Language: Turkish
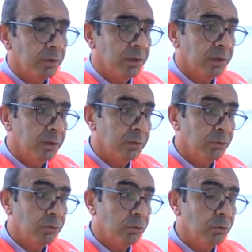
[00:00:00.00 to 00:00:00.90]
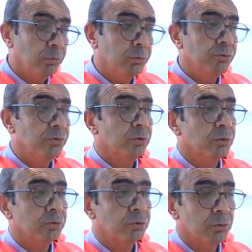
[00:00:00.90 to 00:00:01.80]
e, müdürlüğümüzün
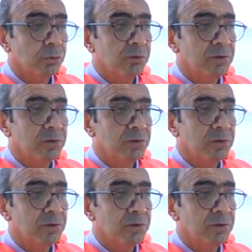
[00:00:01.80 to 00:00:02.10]
39